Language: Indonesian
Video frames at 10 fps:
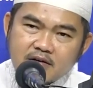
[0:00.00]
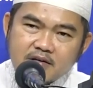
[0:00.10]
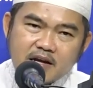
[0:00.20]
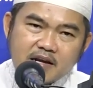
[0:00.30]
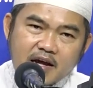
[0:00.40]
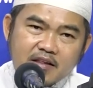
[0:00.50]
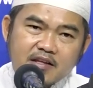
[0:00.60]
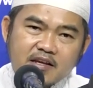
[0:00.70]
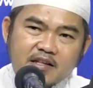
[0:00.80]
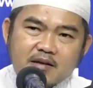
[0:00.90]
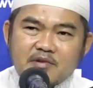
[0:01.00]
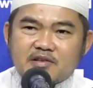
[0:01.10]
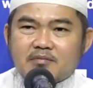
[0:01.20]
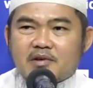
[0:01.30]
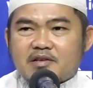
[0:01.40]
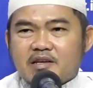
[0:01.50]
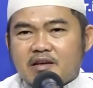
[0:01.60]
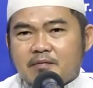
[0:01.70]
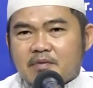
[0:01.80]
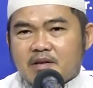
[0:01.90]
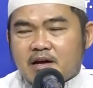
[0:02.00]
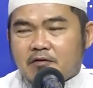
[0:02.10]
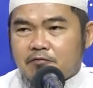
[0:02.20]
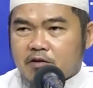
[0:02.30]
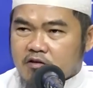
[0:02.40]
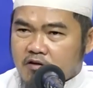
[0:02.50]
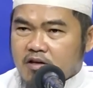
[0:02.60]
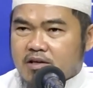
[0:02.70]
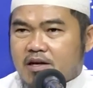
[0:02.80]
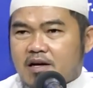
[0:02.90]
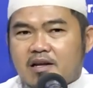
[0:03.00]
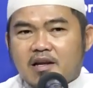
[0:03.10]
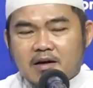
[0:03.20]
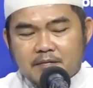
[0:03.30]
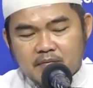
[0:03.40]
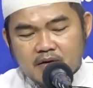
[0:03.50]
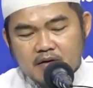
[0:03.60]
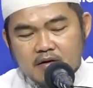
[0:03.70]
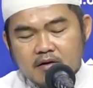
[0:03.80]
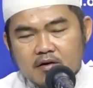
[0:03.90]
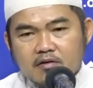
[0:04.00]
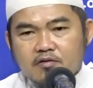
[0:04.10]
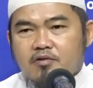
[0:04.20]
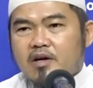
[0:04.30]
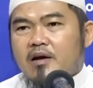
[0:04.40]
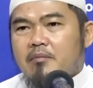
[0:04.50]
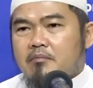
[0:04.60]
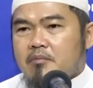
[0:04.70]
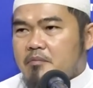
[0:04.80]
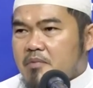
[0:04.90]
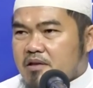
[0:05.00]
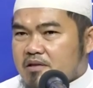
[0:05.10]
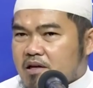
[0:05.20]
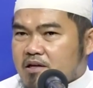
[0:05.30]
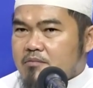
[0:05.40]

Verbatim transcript: dari hati kita masing-masing yang fitrahnya adalah juga meminta